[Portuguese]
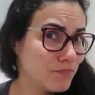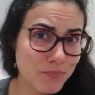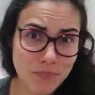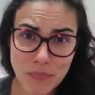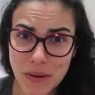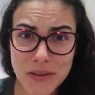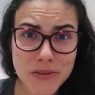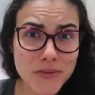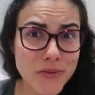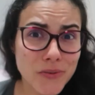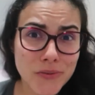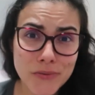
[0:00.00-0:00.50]

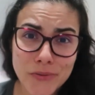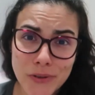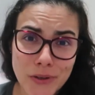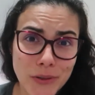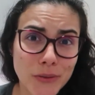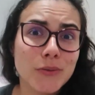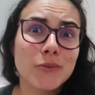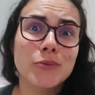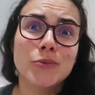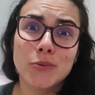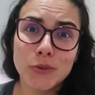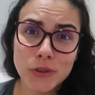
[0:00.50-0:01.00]
mas
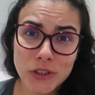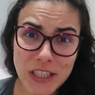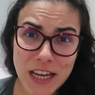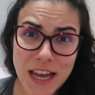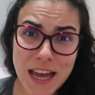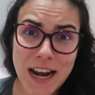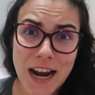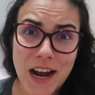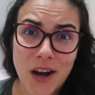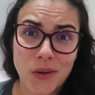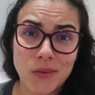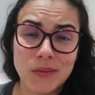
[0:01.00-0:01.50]
conforto no
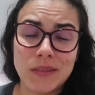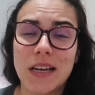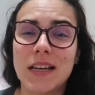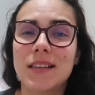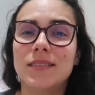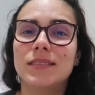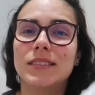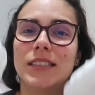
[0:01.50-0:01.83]
geral, né?